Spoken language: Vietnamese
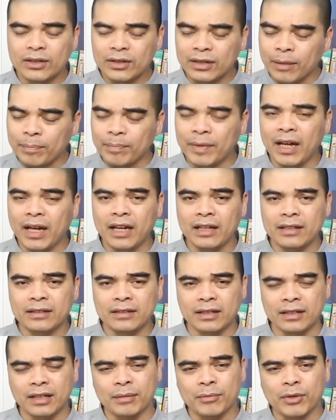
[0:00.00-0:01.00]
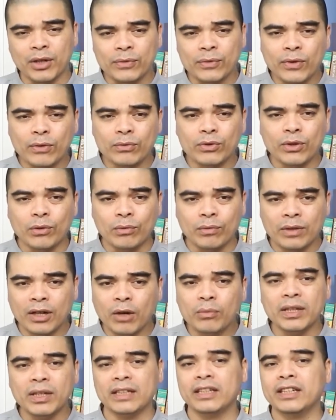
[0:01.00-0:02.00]
tập lệ, trở thành một cái phong tục
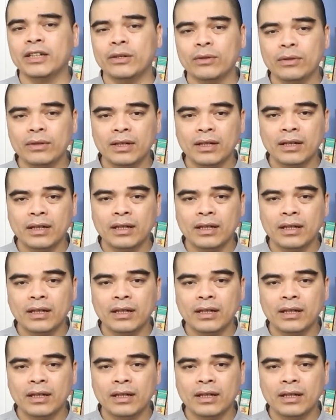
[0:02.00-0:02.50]
không thể thiếu.